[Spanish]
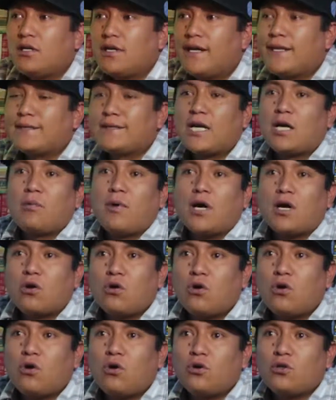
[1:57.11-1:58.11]
Él
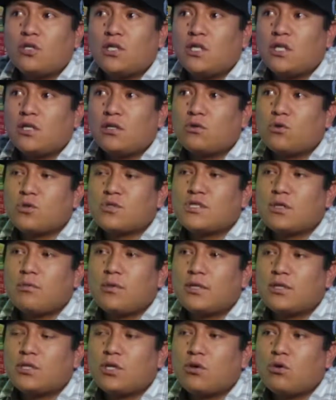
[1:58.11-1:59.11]
trabajó y
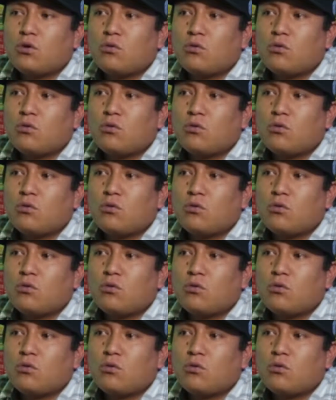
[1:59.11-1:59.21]
justamente